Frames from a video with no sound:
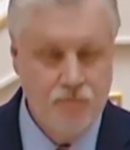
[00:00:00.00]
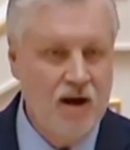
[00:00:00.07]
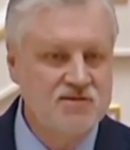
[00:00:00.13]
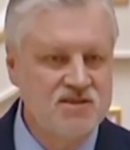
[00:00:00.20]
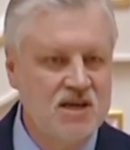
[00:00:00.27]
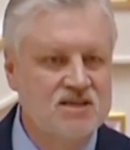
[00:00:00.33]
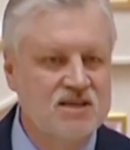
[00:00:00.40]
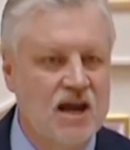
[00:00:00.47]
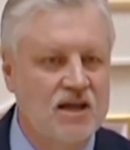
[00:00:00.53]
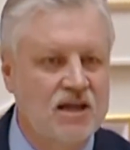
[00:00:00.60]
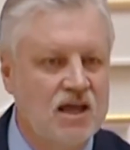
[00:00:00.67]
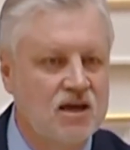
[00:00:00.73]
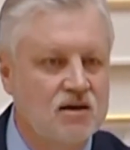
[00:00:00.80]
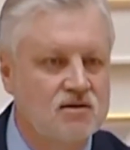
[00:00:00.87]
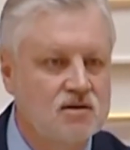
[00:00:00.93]
По всей
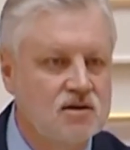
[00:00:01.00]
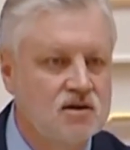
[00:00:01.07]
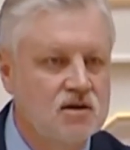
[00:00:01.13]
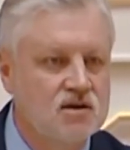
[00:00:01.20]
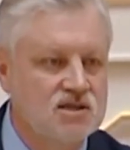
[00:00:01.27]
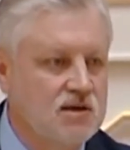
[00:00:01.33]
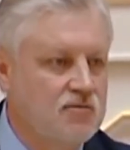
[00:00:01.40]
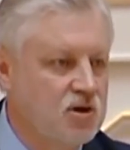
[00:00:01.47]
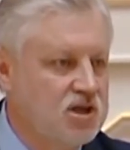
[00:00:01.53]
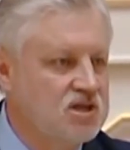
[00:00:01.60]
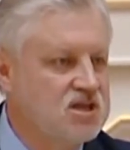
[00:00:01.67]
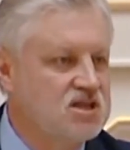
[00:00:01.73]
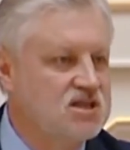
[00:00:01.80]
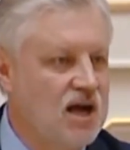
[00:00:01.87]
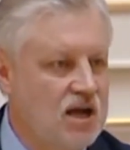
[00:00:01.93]
стране
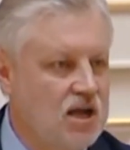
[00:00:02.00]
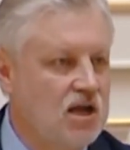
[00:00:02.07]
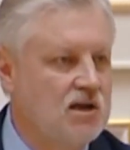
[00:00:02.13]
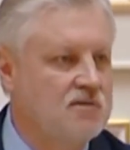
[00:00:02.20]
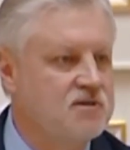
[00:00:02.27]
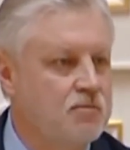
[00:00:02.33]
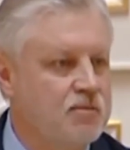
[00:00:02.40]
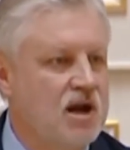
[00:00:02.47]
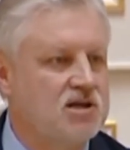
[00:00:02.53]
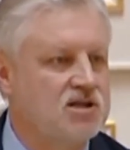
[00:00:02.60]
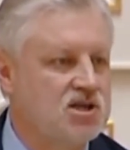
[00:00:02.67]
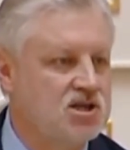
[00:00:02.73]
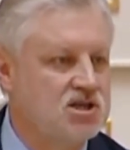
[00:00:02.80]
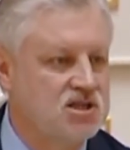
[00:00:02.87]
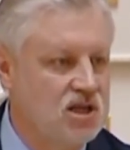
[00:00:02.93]
сегодня социальные лифты
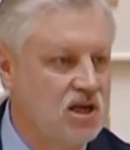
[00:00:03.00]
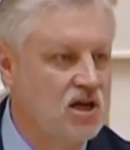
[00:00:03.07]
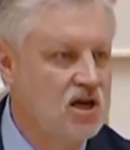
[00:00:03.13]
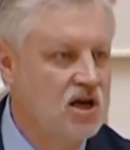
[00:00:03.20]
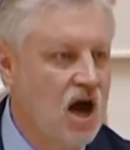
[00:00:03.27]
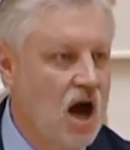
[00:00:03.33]
практически